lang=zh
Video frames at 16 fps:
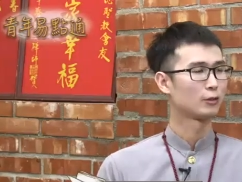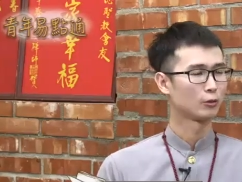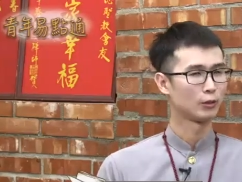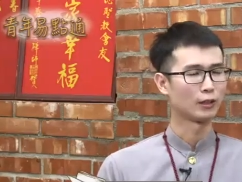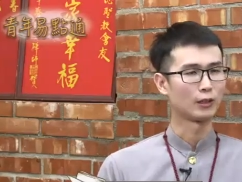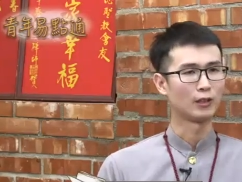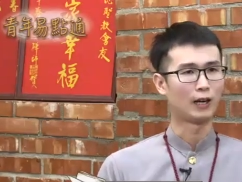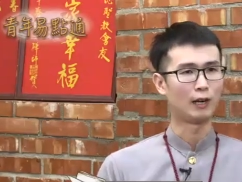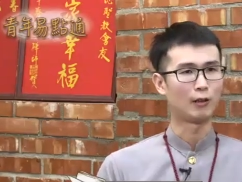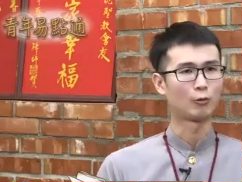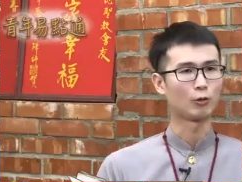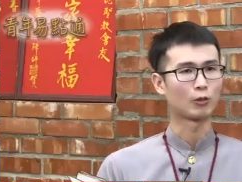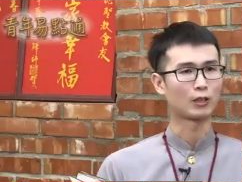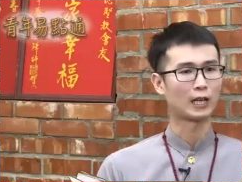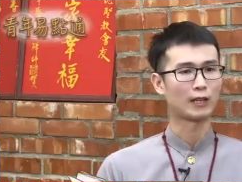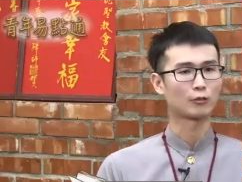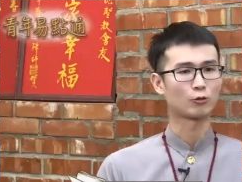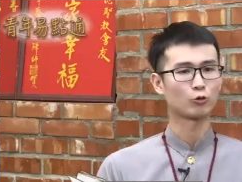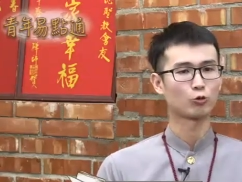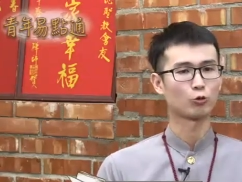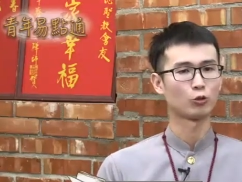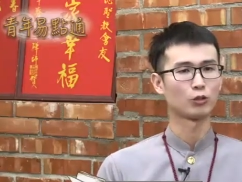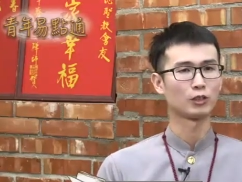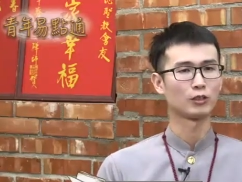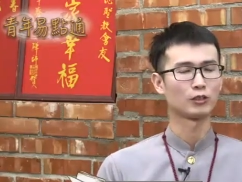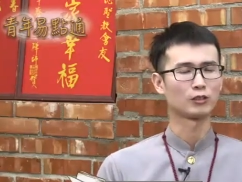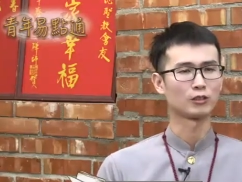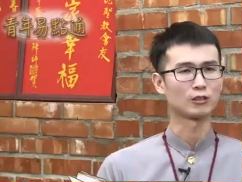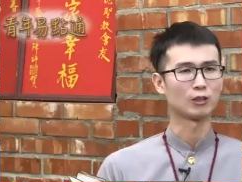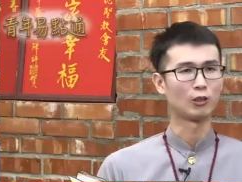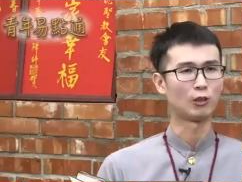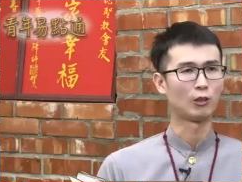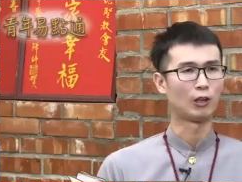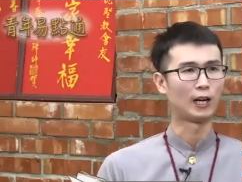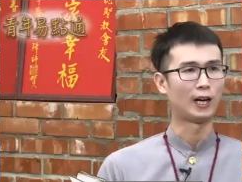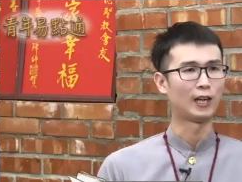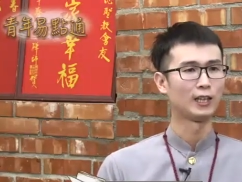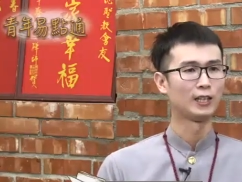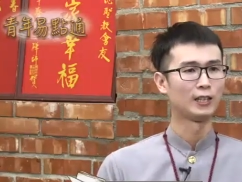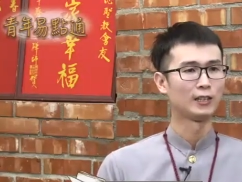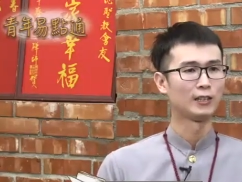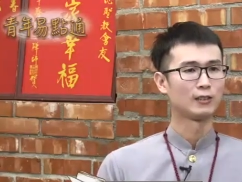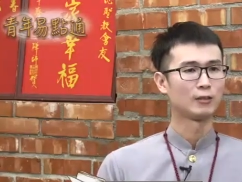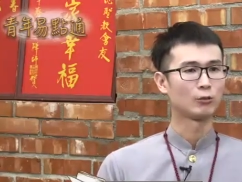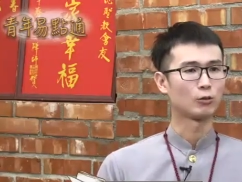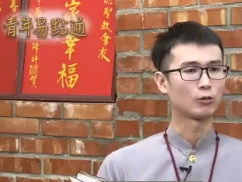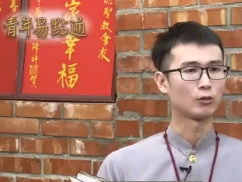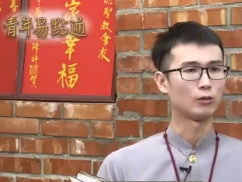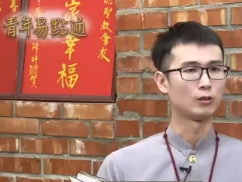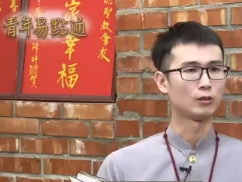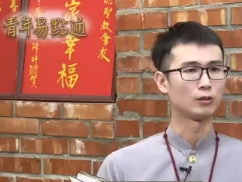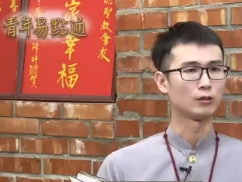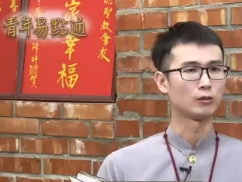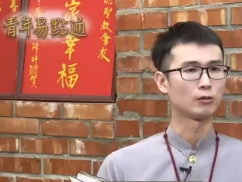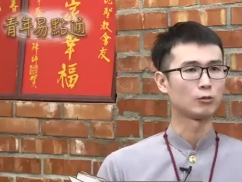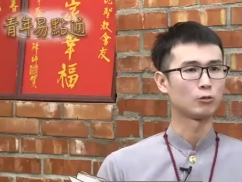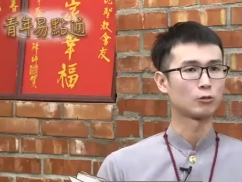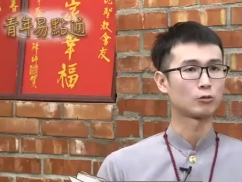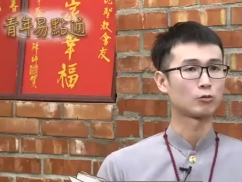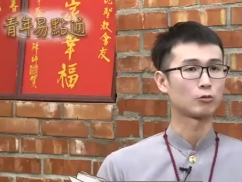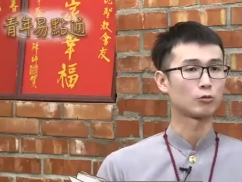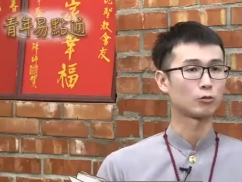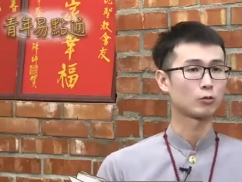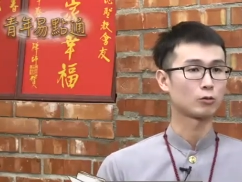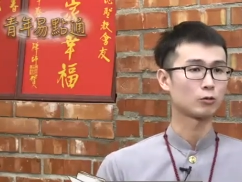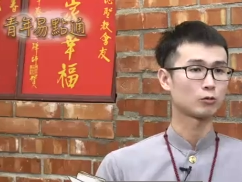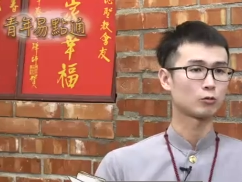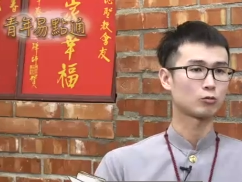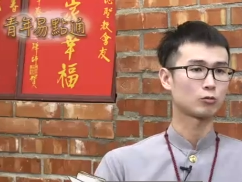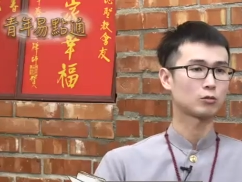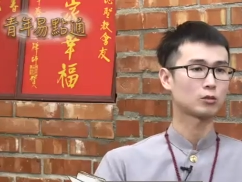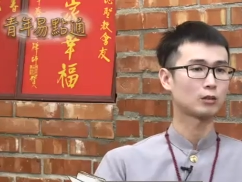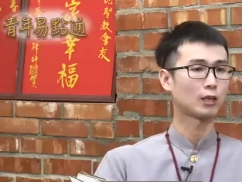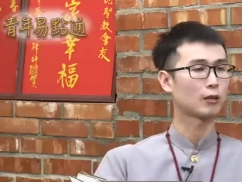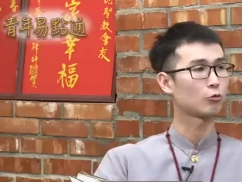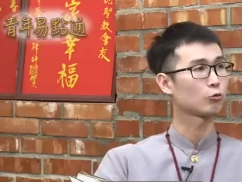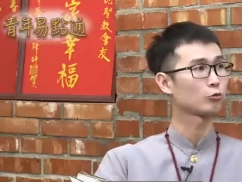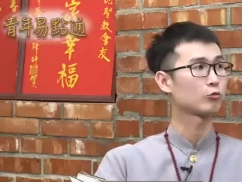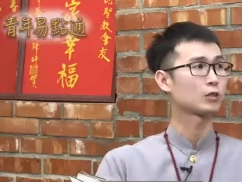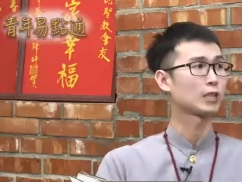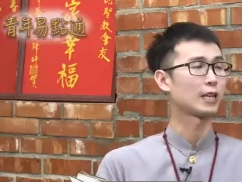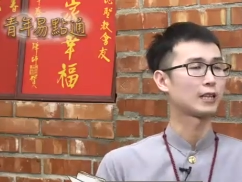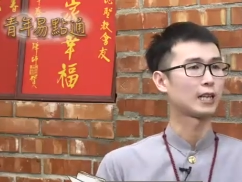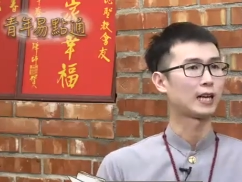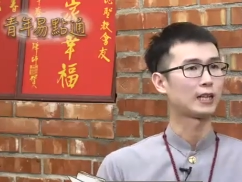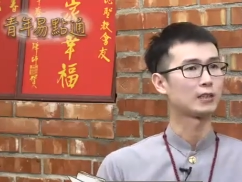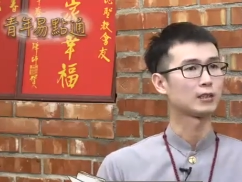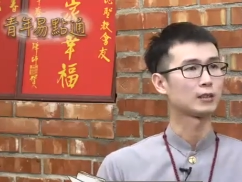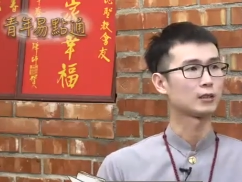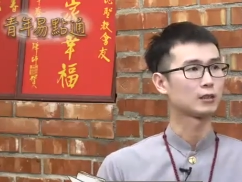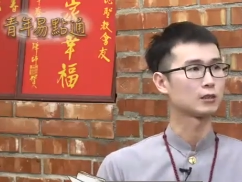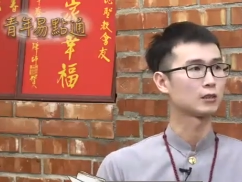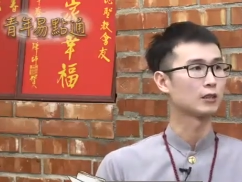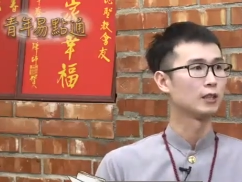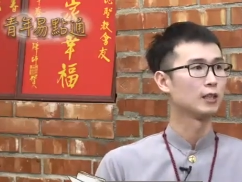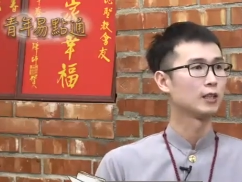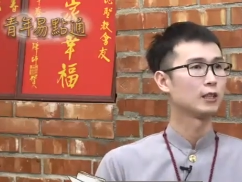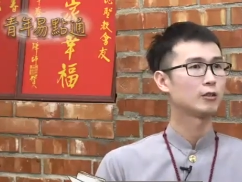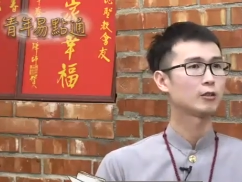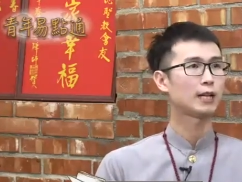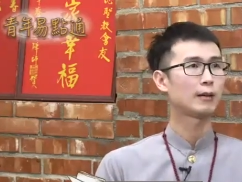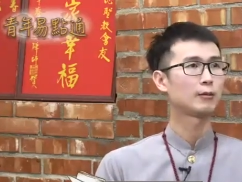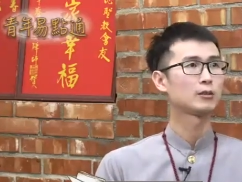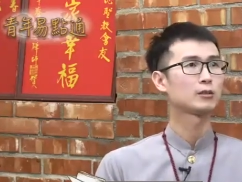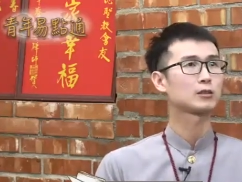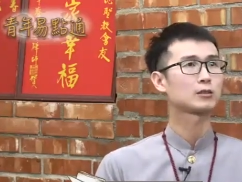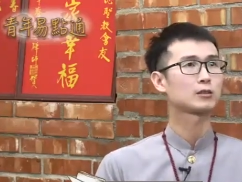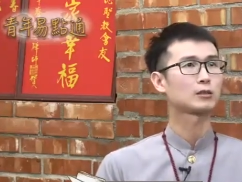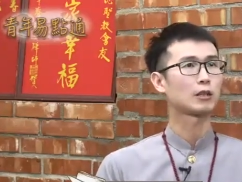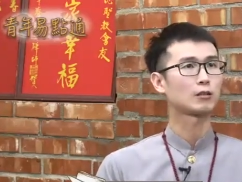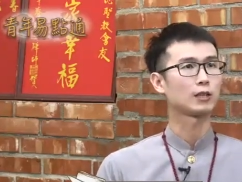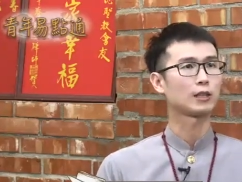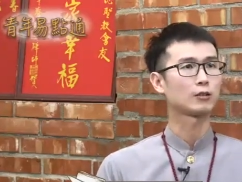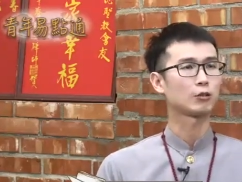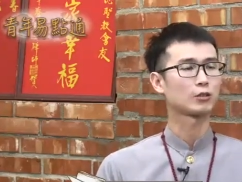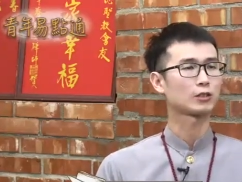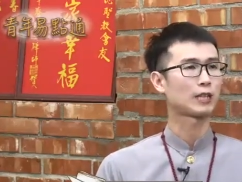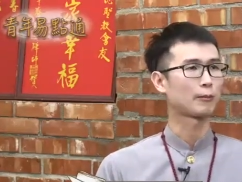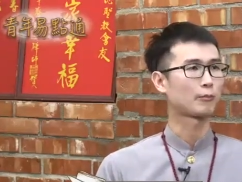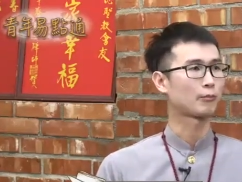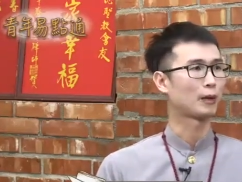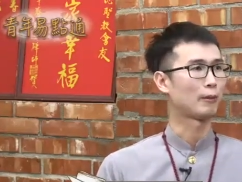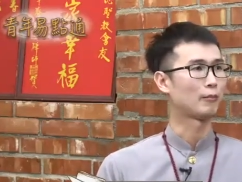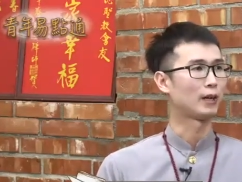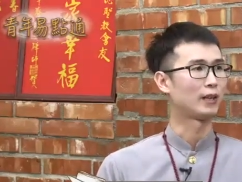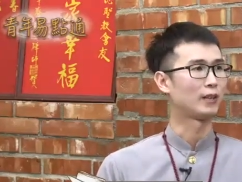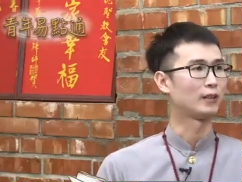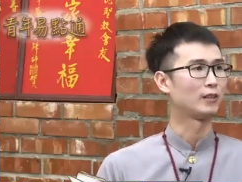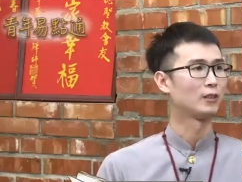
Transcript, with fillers: 对啊，我刚做的时候啊，我呃我我就知道屋主在那里，可是因为他们早上都上班嘛，